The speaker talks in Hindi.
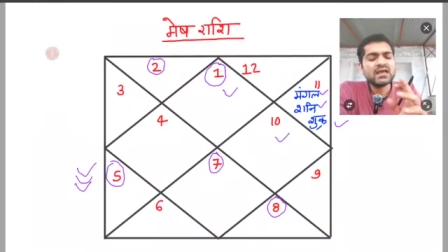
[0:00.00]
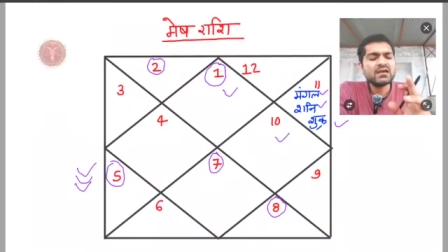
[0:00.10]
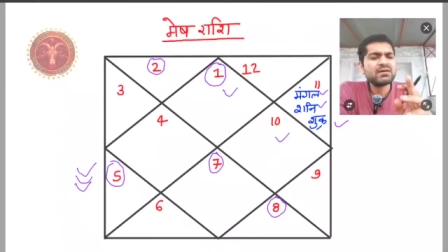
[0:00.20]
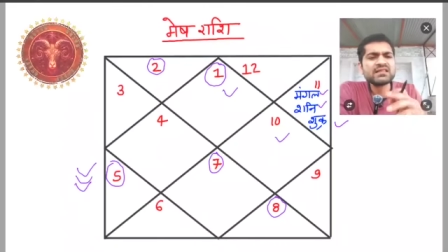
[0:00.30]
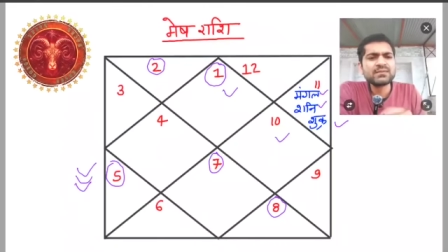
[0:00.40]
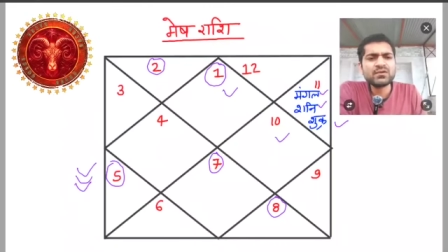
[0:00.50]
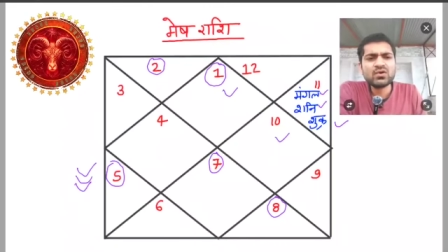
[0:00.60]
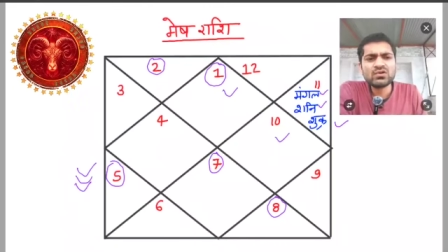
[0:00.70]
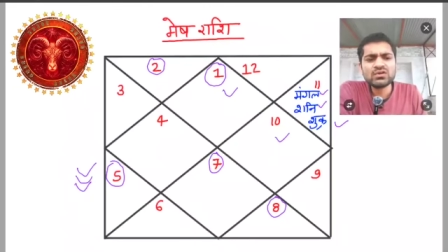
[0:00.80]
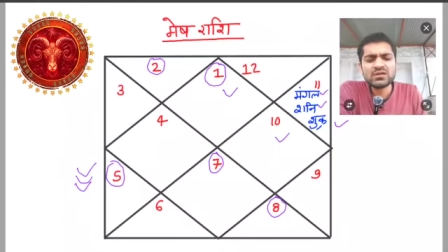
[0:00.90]
एक बात आपने
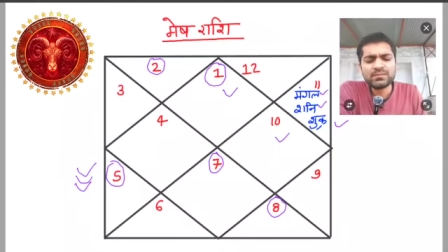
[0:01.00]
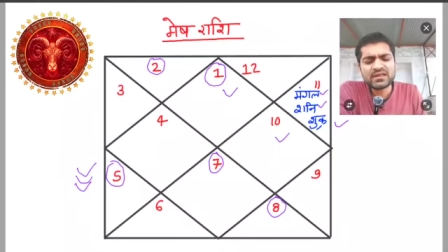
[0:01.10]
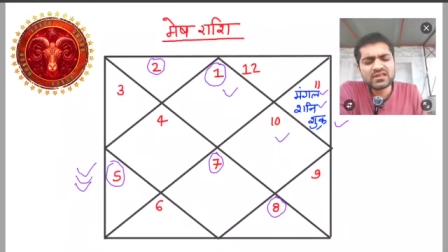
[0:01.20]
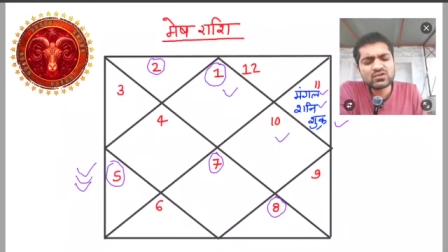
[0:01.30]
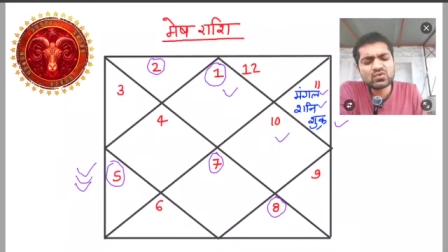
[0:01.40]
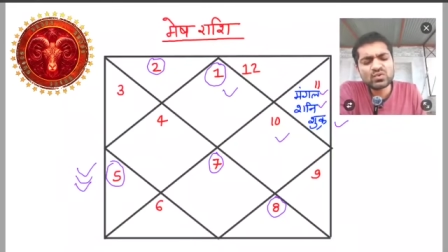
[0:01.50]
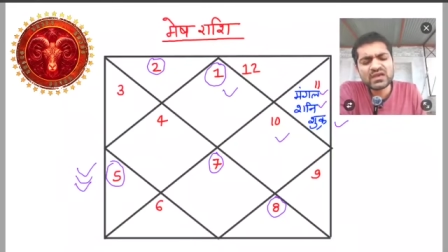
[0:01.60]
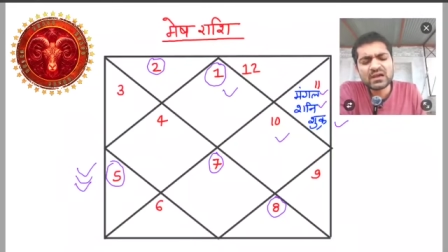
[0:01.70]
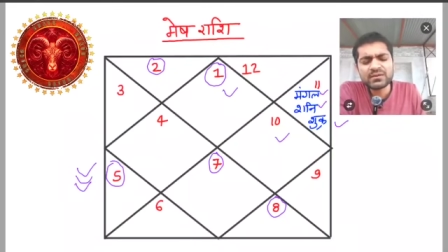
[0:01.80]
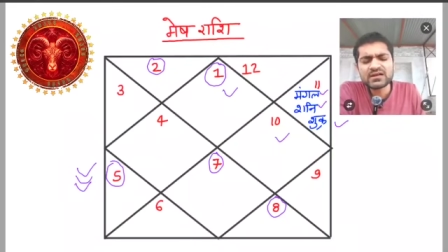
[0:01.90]
गौर की बीते दिनों
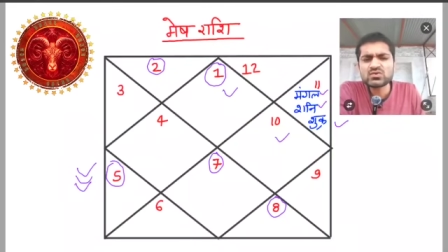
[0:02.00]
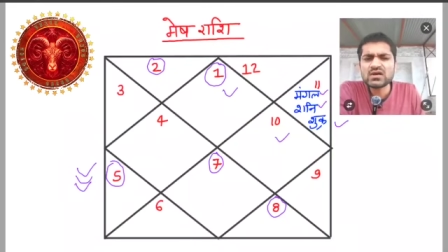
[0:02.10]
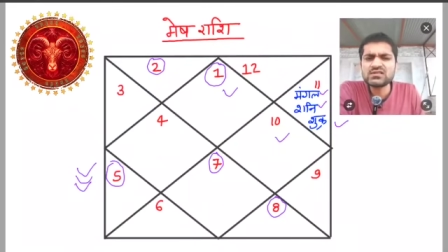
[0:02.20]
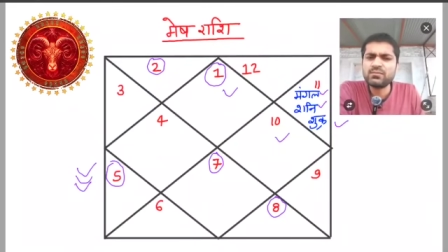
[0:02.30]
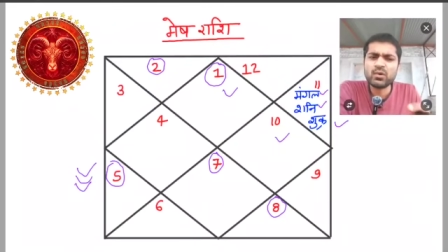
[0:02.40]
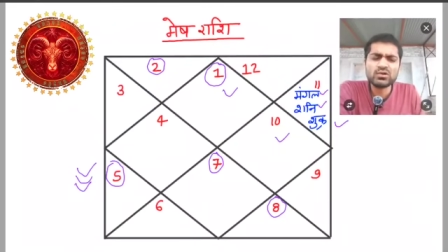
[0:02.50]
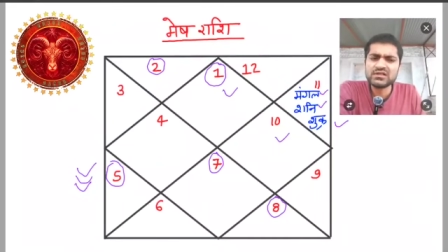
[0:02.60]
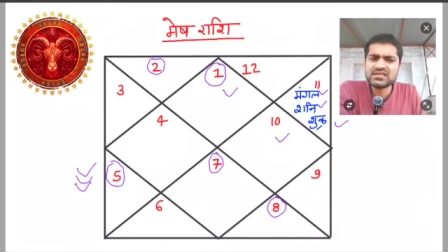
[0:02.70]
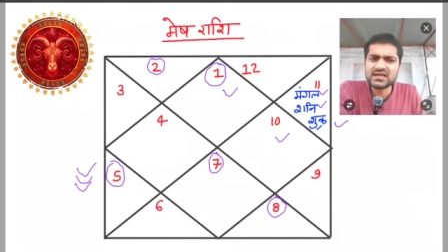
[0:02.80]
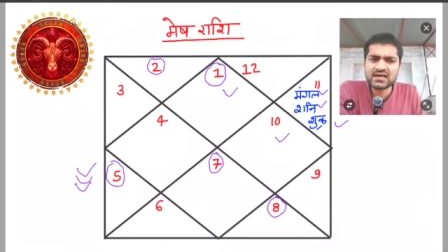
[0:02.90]
क्या आपका स्वास्थ्य बहुत अच्छा